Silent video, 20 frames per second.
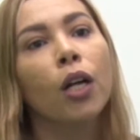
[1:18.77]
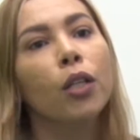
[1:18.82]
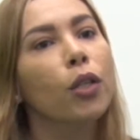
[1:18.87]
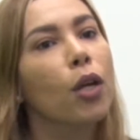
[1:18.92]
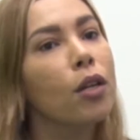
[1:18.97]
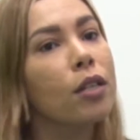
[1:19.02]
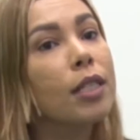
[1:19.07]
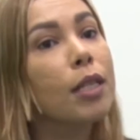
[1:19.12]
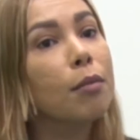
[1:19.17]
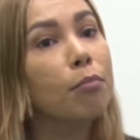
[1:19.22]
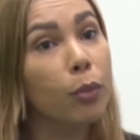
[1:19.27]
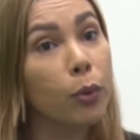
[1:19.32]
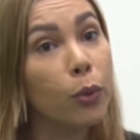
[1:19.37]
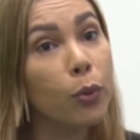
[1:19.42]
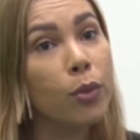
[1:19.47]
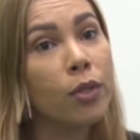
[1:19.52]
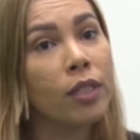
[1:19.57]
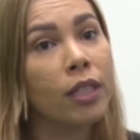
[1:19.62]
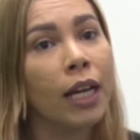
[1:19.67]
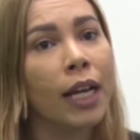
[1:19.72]
Nossa
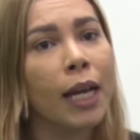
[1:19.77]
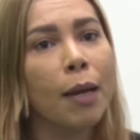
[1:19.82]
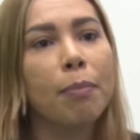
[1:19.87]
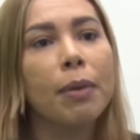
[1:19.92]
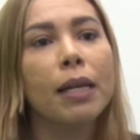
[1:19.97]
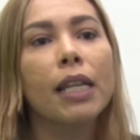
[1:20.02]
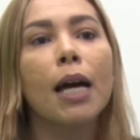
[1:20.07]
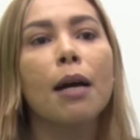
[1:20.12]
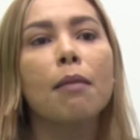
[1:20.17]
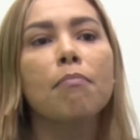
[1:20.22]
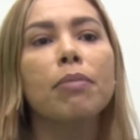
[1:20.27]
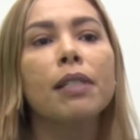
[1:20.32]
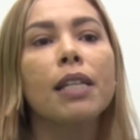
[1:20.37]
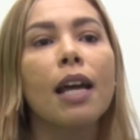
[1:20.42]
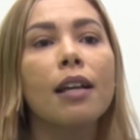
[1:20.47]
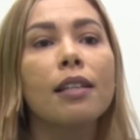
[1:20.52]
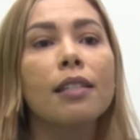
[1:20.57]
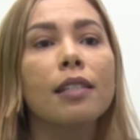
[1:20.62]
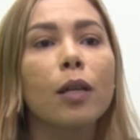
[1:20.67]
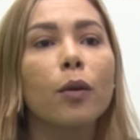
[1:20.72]
busca é pela
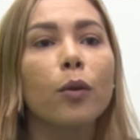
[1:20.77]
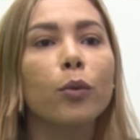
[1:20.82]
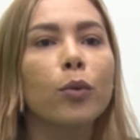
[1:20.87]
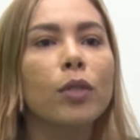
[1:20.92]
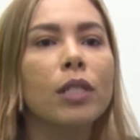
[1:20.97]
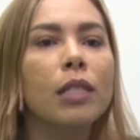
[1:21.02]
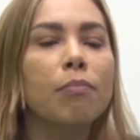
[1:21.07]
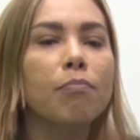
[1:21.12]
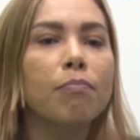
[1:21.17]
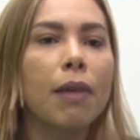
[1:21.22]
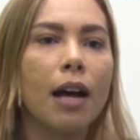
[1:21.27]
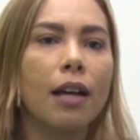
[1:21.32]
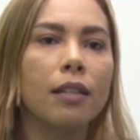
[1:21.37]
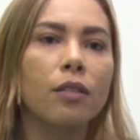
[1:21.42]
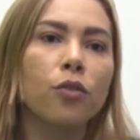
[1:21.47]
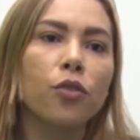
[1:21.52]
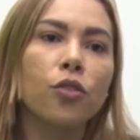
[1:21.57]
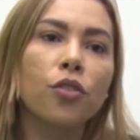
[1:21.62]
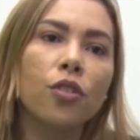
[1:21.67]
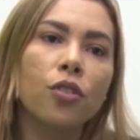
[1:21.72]
ampliação do
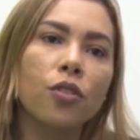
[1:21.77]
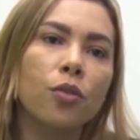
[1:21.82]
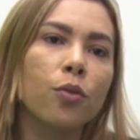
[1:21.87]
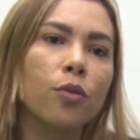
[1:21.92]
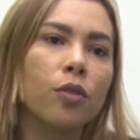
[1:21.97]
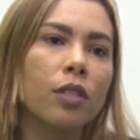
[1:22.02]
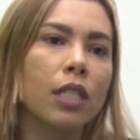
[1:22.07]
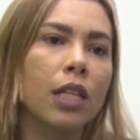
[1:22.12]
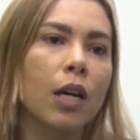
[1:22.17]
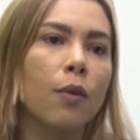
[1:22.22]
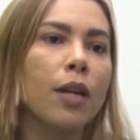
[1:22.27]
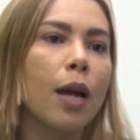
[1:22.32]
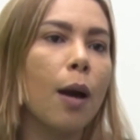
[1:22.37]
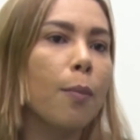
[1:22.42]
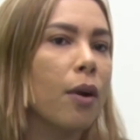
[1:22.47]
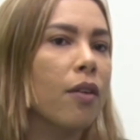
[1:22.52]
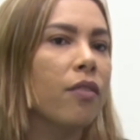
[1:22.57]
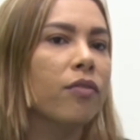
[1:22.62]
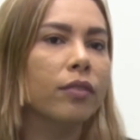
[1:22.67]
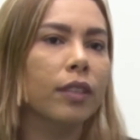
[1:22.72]
espaço de discussão e
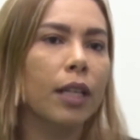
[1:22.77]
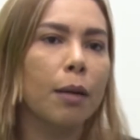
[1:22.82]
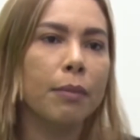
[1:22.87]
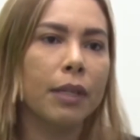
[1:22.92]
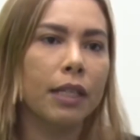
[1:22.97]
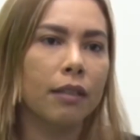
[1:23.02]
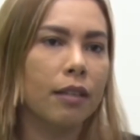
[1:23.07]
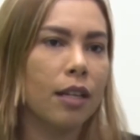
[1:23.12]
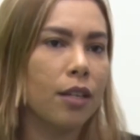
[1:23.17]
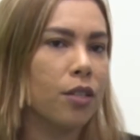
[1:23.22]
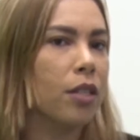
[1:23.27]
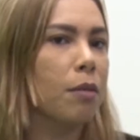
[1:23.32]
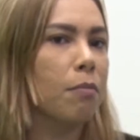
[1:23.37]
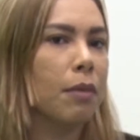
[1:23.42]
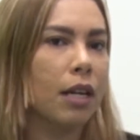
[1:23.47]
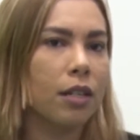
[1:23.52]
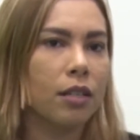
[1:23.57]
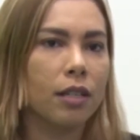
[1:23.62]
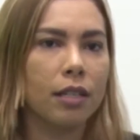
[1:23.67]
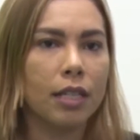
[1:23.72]
aprofundamento das
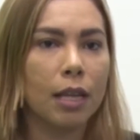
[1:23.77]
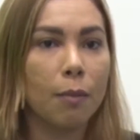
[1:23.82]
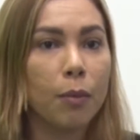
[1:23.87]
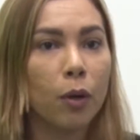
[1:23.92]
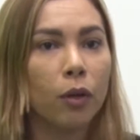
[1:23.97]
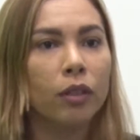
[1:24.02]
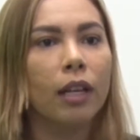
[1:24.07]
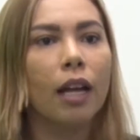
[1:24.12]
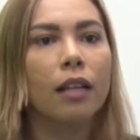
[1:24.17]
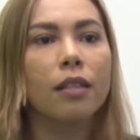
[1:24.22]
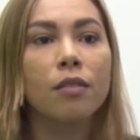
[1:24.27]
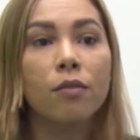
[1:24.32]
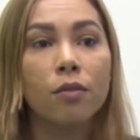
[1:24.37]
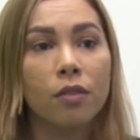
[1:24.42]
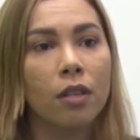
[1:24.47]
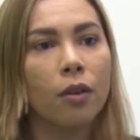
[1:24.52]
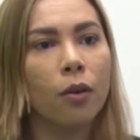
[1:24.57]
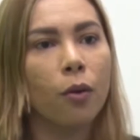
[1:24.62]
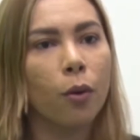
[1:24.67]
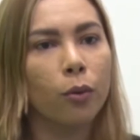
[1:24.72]
temáticas abordadas
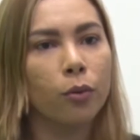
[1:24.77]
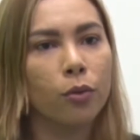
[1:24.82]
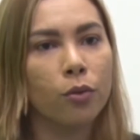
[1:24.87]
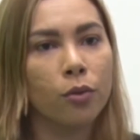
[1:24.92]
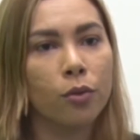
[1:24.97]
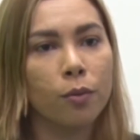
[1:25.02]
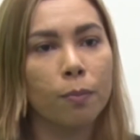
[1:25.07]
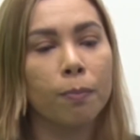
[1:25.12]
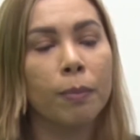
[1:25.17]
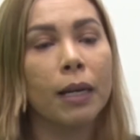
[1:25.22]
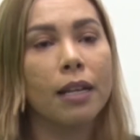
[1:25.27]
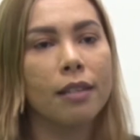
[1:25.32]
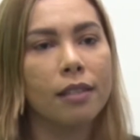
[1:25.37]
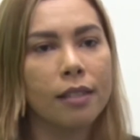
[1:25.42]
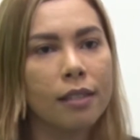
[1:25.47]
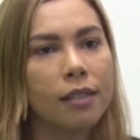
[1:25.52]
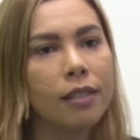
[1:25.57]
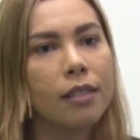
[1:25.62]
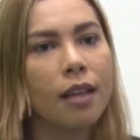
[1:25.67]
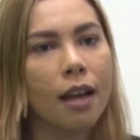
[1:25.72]
nos encontros
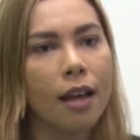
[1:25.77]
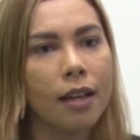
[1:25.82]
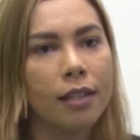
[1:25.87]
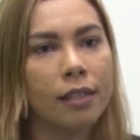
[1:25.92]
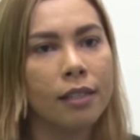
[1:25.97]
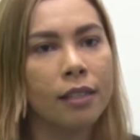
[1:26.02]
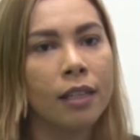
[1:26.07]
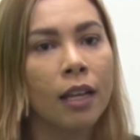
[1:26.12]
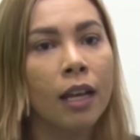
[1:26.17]
presenciais,